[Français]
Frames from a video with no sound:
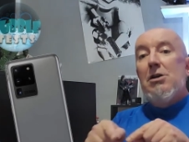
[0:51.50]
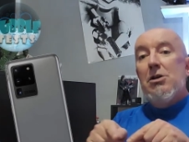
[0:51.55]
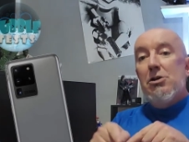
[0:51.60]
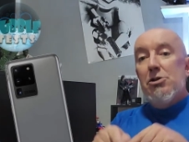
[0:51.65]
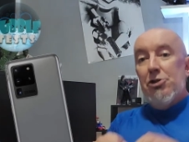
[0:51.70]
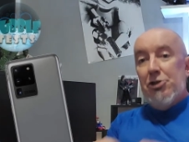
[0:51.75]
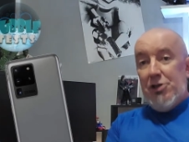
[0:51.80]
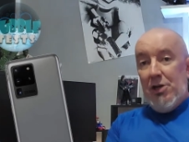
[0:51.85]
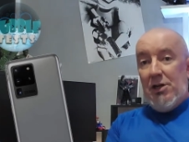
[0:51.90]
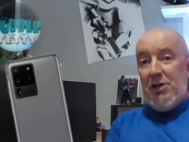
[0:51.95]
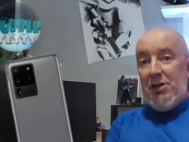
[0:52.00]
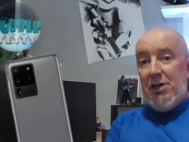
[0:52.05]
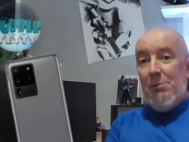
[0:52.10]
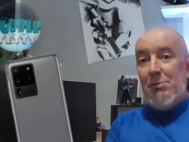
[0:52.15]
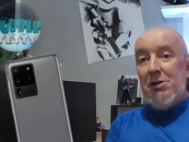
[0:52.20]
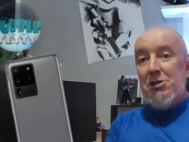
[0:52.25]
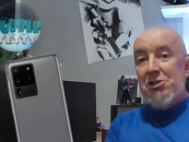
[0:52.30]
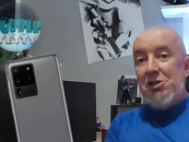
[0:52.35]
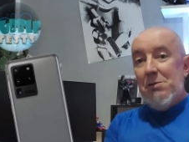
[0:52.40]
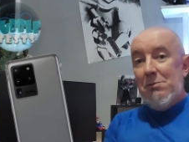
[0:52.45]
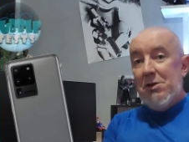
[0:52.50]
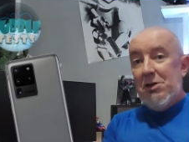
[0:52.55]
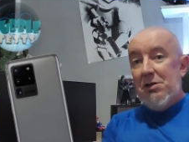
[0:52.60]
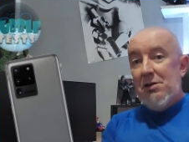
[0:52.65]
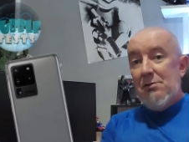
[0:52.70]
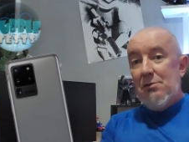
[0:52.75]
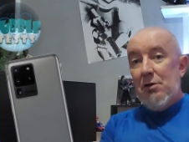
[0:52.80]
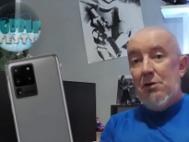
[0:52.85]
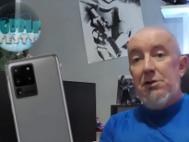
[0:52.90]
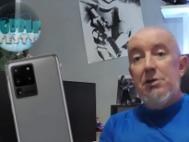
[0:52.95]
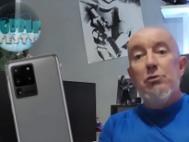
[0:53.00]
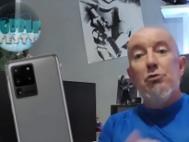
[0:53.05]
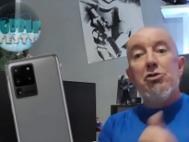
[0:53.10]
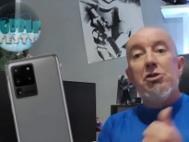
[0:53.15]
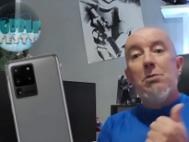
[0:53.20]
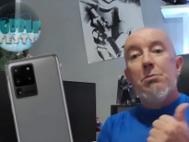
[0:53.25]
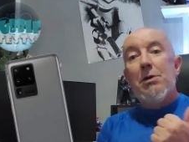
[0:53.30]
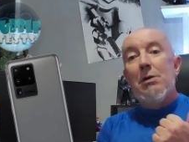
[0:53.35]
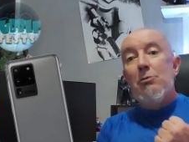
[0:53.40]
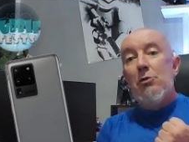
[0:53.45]
j'ai un câble HDMI qui est sorti, donc
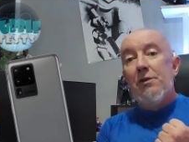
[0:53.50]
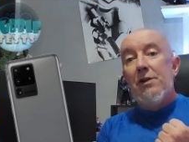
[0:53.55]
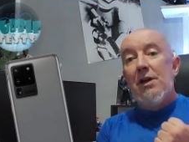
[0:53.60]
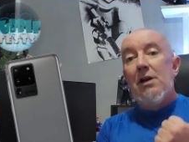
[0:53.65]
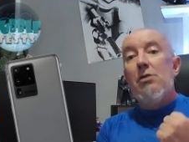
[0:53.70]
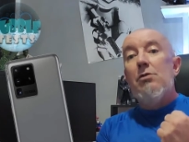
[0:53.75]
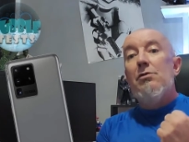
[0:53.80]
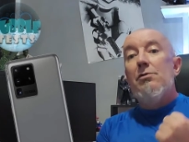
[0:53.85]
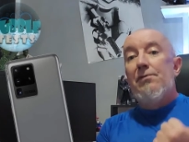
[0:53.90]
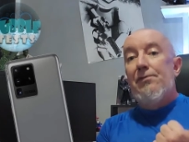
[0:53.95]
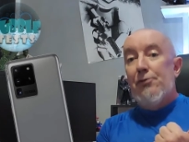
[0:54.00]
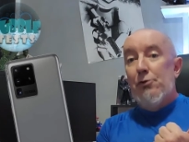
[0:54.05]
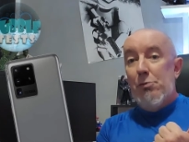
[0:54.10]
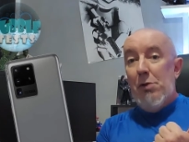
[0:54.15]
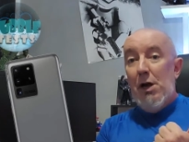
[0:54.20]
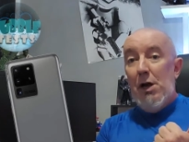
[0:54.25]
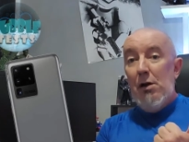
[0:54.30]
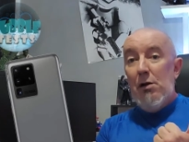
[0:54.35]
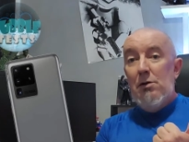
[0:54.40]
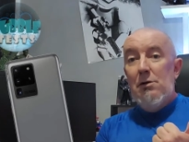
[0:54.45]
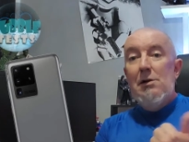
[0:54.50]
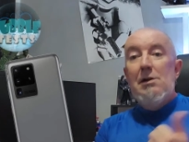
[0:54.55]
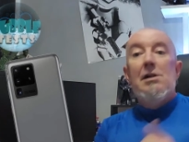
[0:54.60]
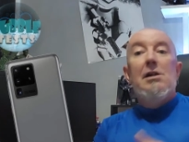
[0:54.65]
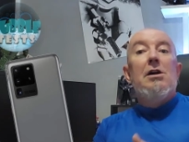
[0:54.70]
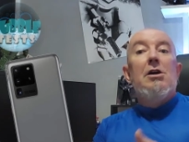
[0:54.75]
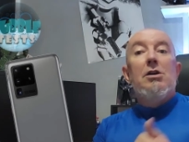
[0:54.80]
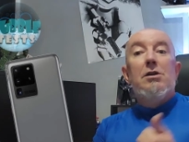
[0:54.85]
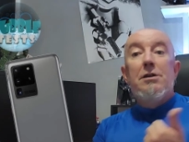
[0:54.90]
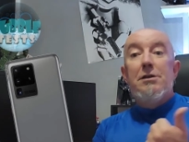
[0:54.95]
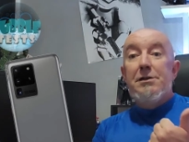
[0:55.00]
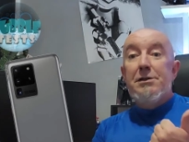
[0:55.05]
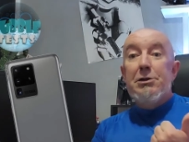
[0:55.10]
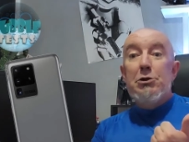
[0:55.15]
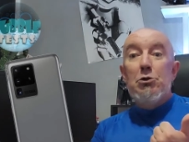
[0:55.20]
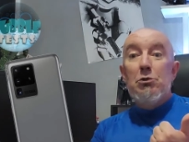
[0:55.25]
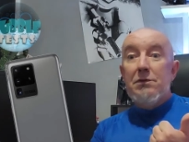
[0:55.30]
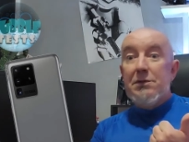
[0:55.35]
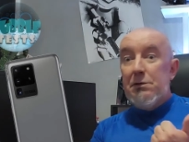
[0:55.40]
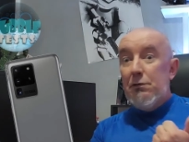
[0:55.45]
j'ai pris le modèle femelle. Et
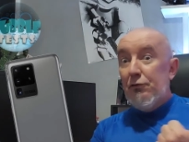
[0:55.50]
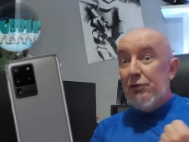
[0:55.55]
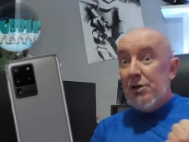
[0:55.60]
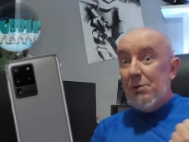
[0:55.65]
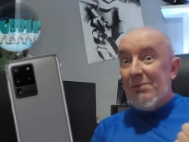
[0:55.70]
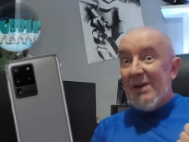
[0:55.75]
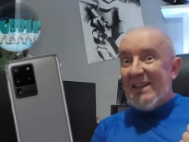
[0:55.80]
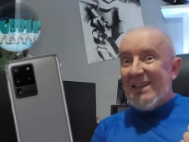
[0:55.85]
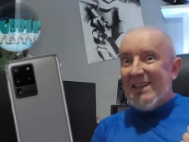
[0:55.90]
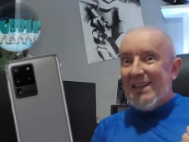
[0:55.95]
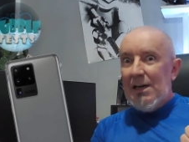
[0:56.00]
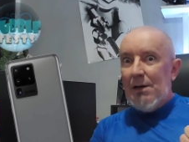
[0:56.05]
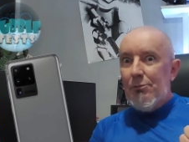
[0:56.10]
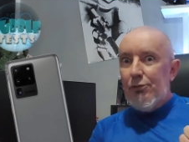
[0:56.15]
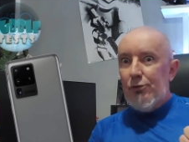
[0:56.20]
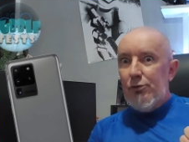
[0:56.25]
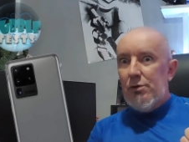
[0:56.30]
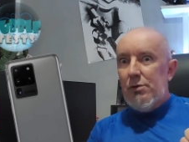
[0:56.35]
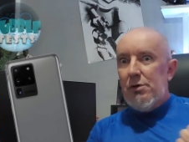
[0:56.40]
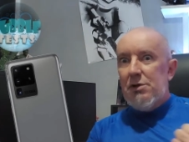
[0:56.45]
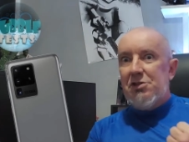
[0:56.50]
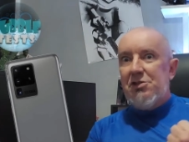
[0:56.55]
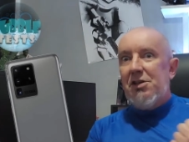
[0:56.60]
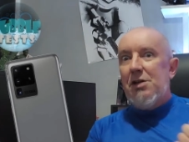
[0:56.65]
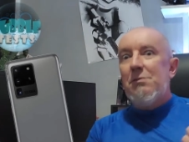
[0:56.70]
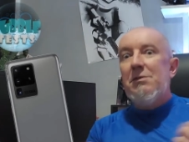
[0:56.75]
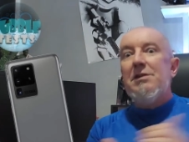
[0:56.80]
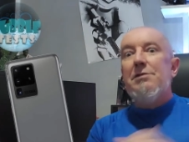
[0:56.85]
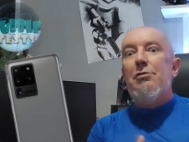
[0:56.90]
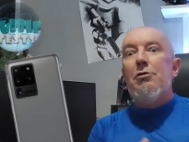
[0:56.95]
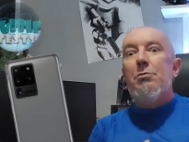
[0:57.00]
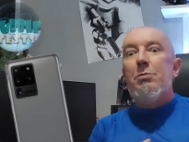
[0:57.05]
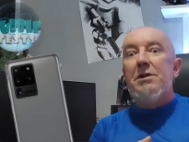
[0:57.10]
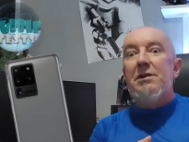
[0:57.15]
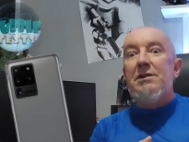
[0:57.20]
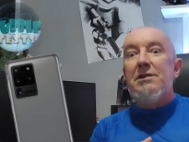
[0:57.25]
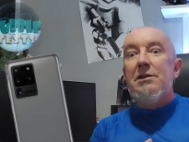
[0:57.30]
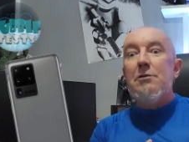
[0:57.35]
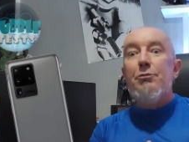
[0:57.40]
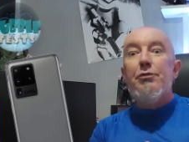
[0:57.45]
sinon, si vous voulez pas de câble HDMI sur le
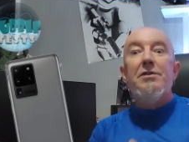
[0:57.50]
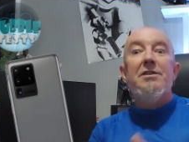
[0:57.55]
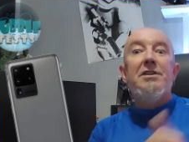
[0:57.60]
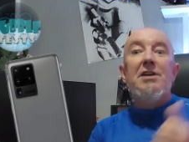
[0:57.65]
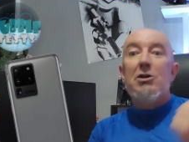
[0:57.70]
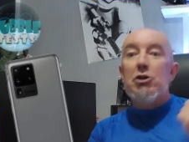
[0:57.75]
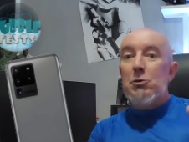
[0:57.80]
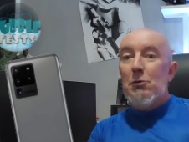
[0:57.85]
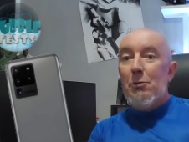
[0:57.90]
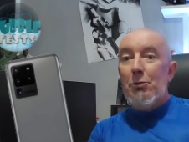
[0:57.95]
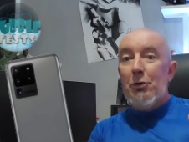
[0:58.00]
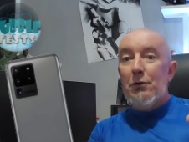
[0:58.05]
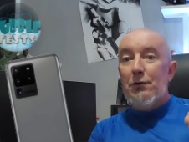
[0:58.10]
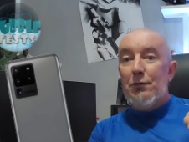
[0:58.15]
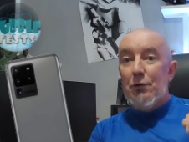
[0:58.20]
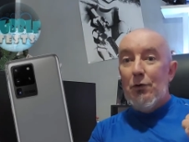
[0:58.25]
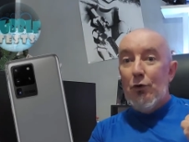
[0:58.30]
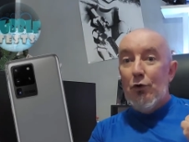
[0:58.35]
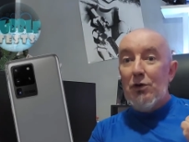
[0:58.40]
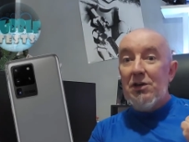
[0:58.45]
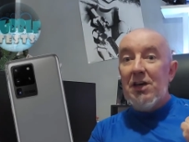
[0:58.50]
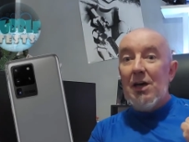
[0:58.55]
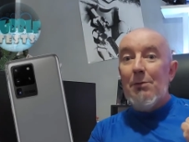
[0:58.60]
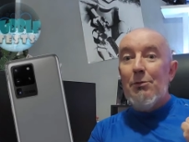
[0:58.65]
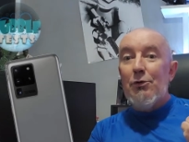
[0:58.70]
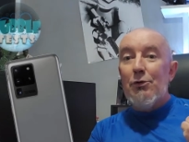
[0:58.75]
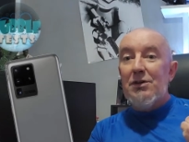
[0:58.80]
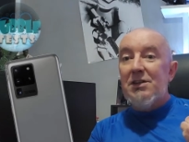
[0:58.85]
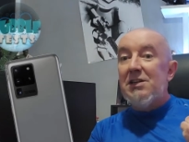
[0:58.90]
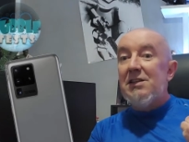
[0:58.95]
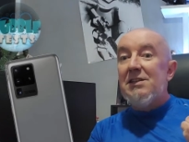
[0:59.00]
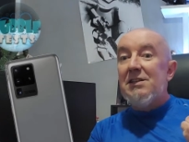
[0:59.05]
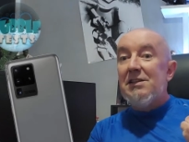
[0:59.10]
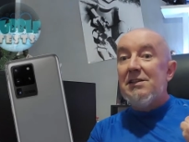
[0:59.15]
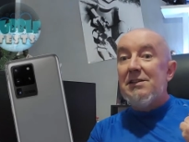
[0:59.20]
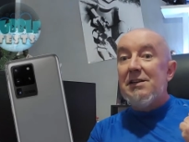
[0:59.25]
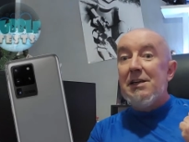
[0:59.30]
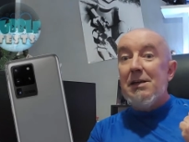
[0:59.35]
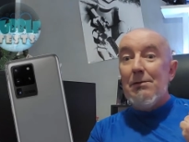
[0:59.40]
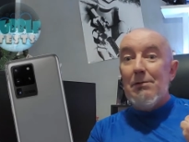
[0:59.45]
PC, vous pouvez directement prendre le câble qui est
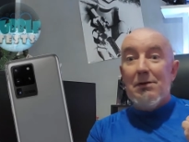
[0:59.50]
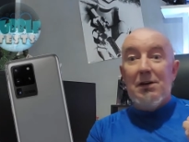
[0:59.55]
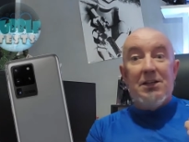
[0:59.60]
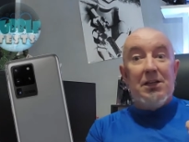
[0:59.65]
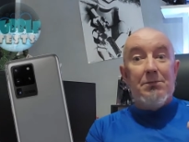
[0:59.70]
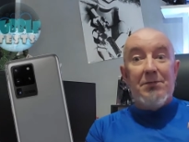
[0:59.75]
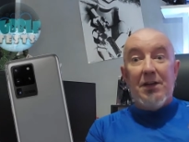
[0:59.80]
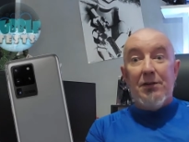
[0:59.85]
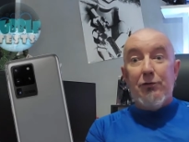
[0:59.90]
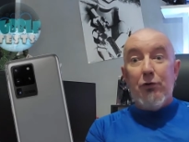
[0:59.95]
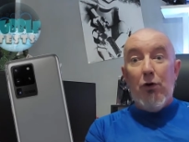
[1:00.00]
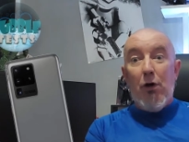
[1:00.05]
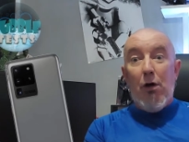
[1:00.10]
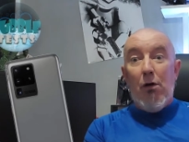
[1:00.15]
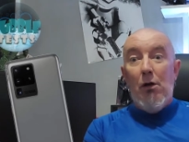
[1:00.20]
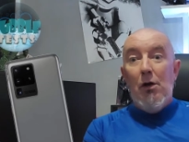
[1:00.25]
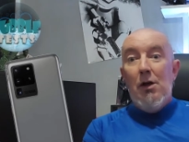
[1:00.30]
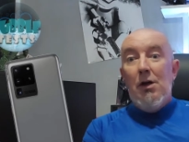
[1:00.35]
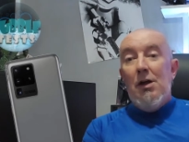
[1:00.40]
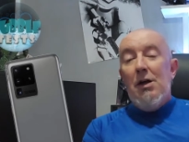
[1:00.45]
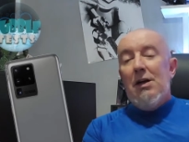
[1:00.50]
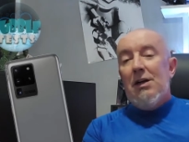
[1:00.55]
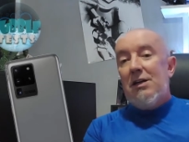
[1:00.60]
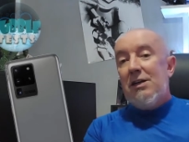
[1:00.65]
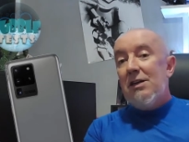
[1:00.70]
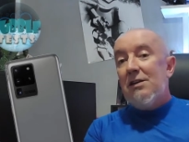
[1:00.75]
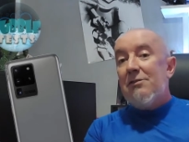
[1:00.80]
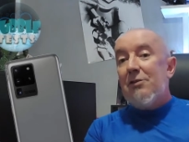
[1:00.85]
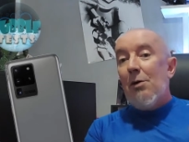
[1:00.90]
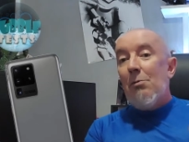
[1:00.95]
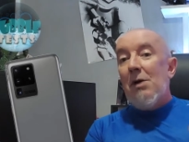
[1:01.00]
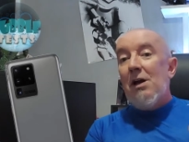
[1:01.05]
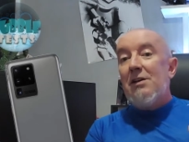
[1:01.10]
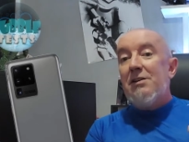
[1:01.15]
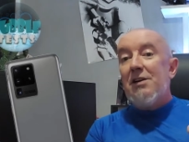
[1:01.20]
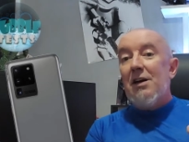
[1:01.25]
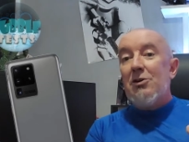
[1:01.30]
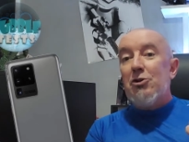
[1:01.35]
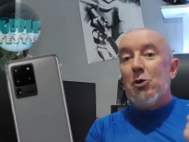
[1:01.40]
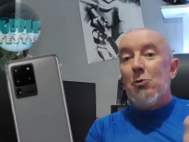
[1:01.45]
ici, l'adaptateur, qui est en mâle
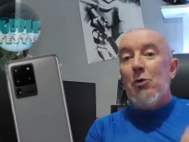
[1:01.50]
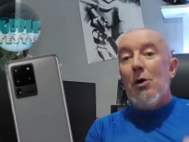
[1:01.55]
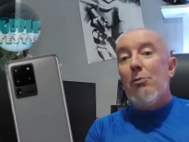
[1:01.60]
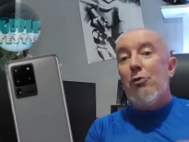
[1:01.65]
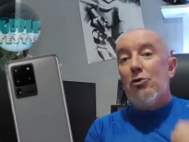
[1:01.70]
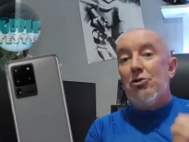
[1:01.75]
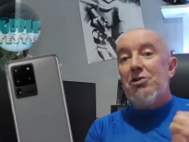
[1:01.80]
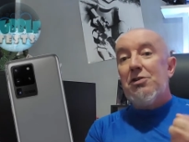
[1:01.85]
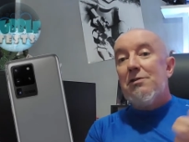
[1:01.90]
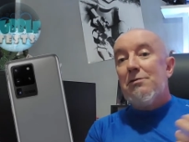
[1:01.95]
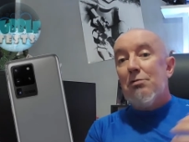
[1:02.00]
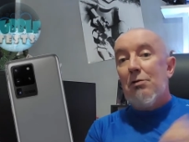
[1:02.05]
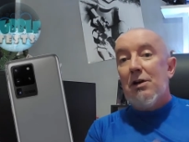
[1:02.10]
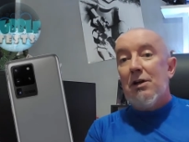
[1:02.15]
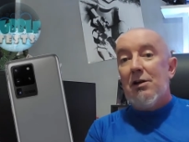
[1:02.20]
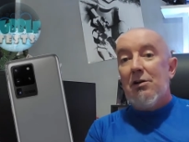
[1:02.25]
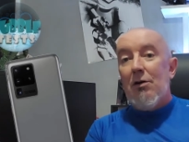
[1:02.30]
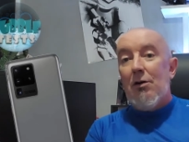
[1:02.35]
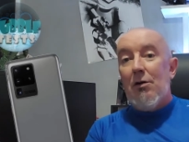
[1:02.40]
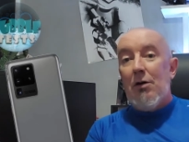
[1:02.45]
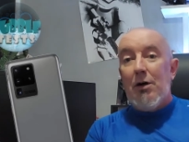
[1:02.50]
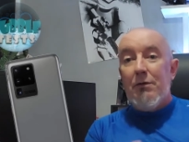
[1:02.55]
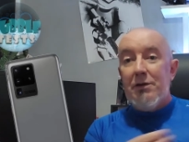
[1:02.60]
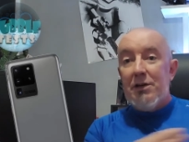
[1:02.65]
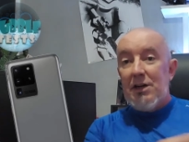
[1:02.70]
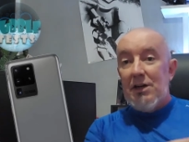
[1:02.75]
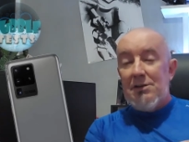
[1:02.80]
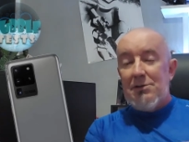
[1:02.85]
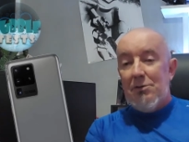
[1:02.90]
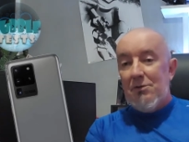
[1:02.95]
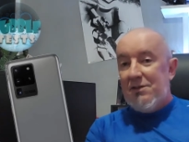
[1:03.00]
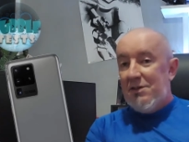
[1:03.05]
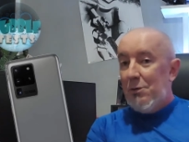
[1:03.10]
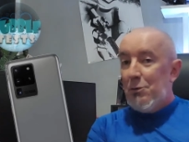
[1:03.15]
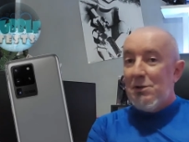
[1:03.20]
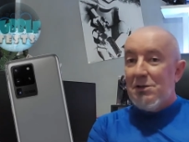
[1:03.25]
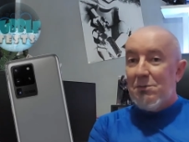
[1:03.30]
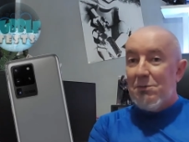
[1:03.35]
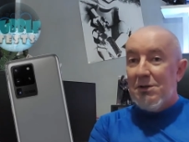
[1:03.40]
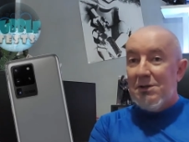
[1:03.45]
directement branché sur l'écran avec la sortie
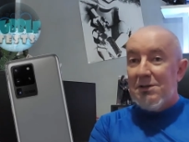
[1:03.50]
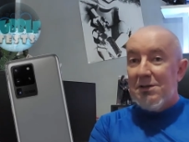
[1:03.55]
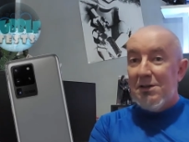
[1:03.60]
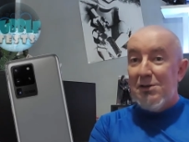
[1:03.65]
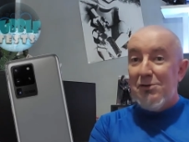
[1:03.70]
USB-C.